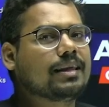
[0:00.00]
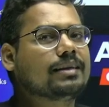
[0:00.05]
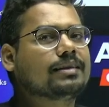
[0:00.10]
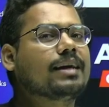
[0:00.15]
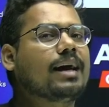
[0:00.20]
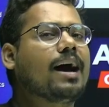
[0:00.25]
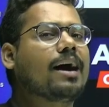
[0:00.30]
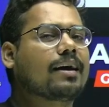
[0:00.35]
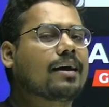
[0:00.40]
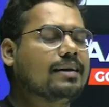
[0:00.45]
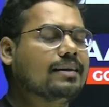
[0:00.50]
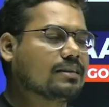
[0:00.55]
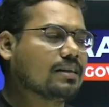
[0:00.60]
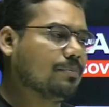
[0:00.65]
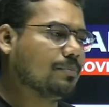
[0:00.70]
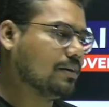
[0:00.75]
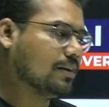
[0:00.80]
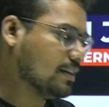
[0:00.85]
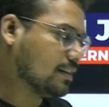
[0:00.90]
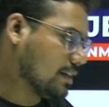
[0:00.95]
हैं जहाँ कहीं से
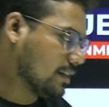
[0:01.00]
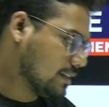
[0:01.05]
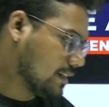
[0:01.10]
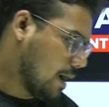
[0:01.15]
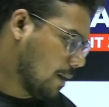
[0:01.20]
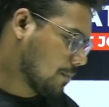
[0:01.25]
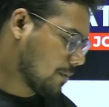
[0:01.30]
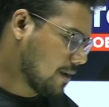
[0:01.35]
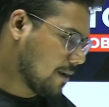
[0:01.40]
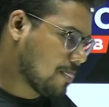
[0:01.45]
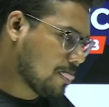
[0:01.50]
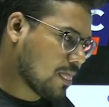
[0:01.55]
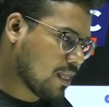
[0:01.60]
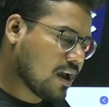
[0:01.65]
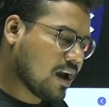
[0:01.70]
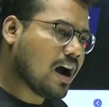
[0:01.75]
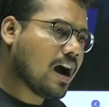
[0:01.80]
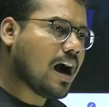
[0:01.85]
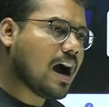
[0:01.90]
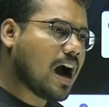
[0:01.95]
भी इस एग्जाम के
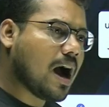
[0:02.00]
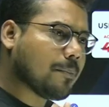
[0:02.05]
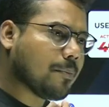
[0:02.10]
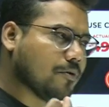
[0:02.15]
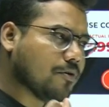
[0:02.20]
आप